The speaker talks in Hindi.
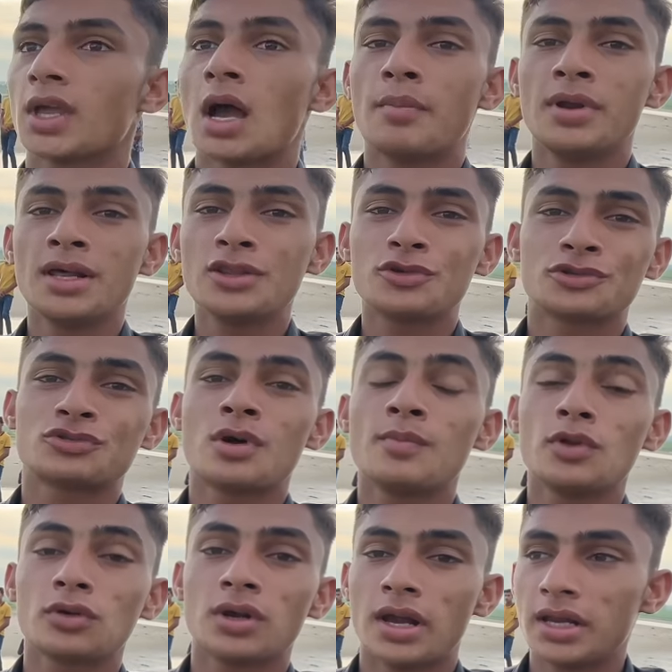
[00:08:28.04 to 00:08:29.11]
अभी ना दोस्तों हम
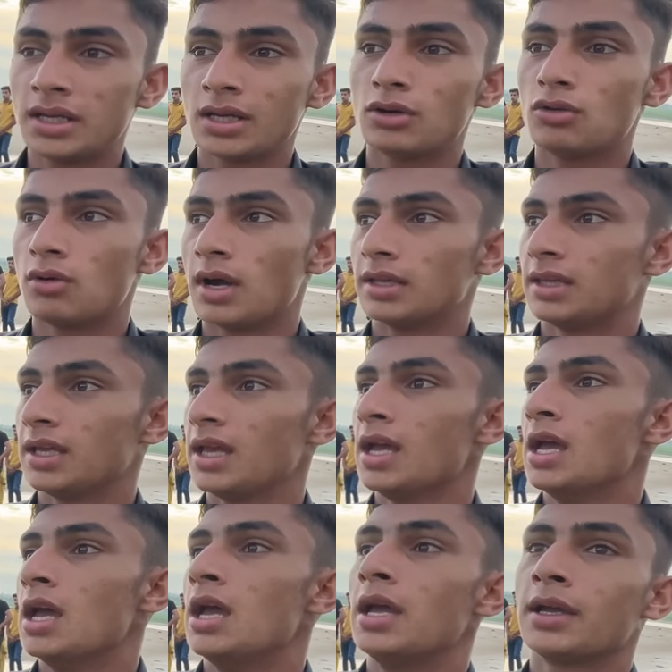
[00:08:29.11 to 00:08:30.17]
लोग नानी के गाँव आए थे
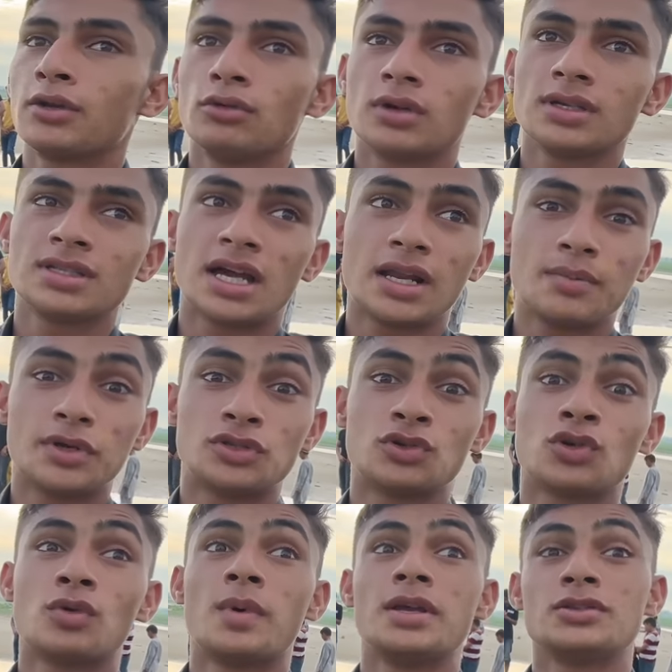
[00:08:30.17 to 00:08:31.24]
क्योंकि सारे बच्चों
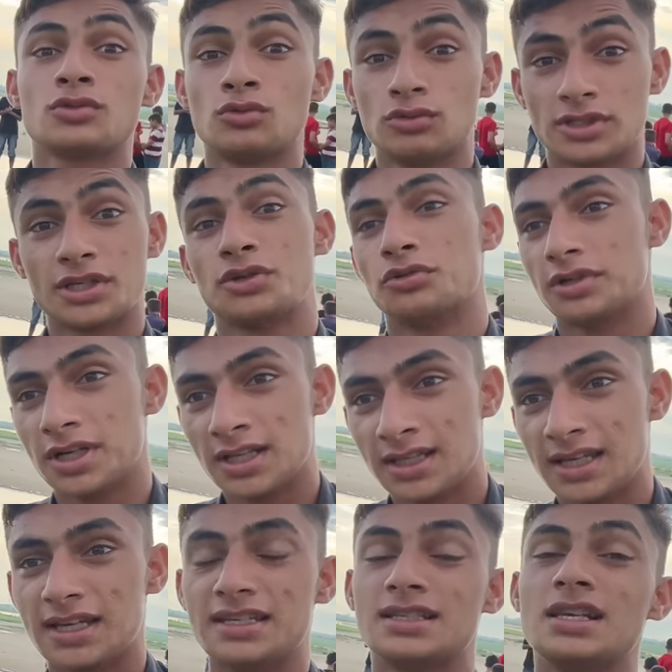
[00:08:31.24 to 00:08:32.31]
को भाई स्कूल से छुट्टियाँ थी
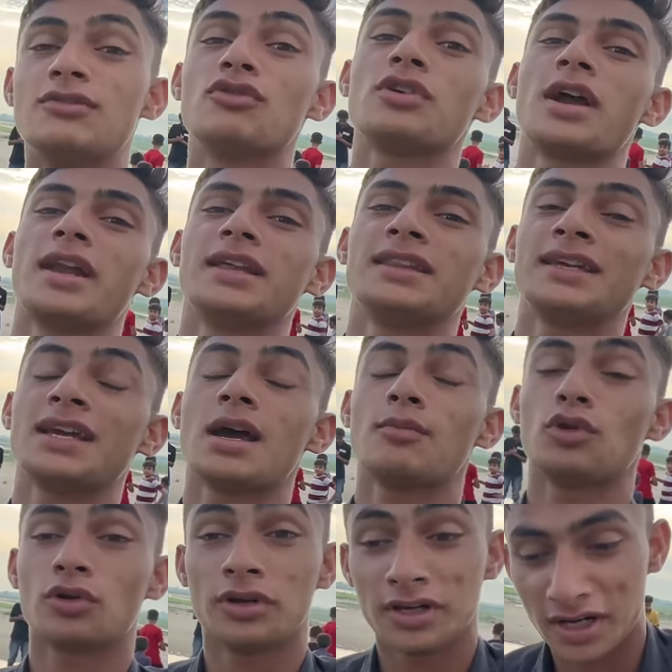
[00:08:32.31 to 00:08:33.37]
इसलिए वो कह रहे थे कि हम
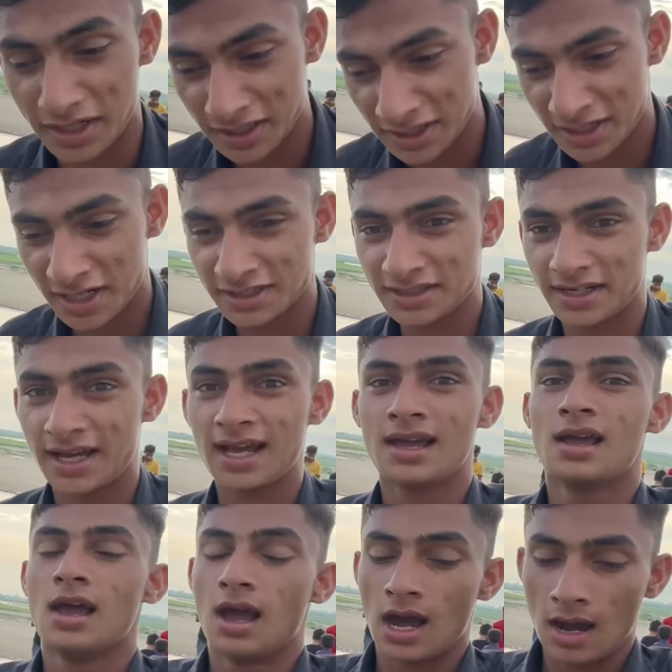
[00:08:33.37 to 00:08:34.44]
लोग ने नानी के घर जाना है
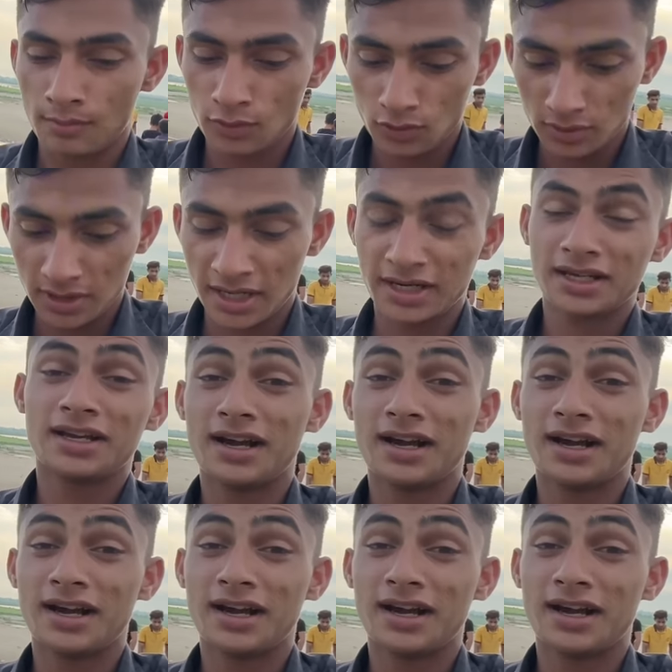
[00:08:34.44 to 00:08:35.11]
हम लोग नानी के